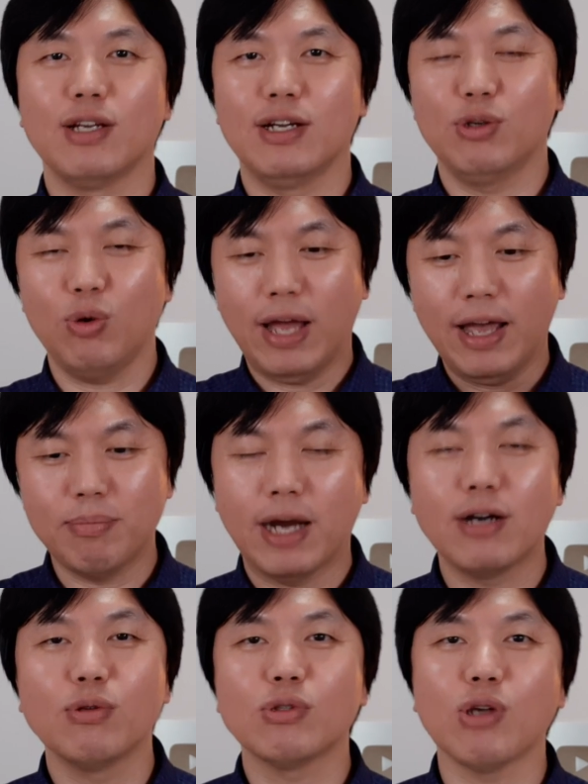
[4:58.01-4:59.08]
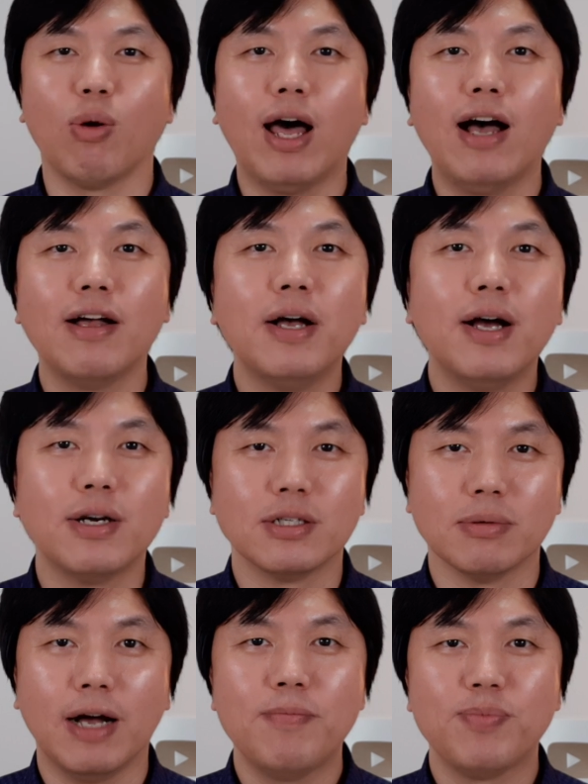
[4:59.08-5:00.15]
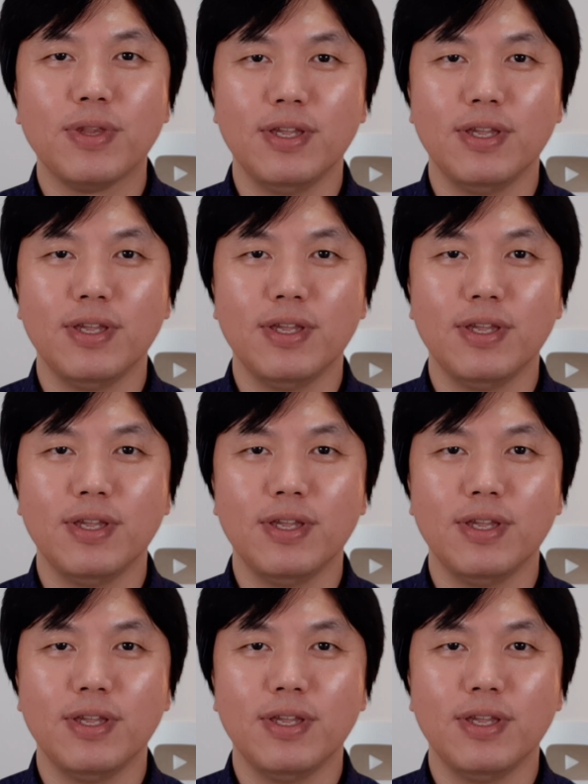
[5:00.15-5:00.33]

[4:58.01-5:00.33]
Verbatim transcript: 人家后来马上就走了，是吧？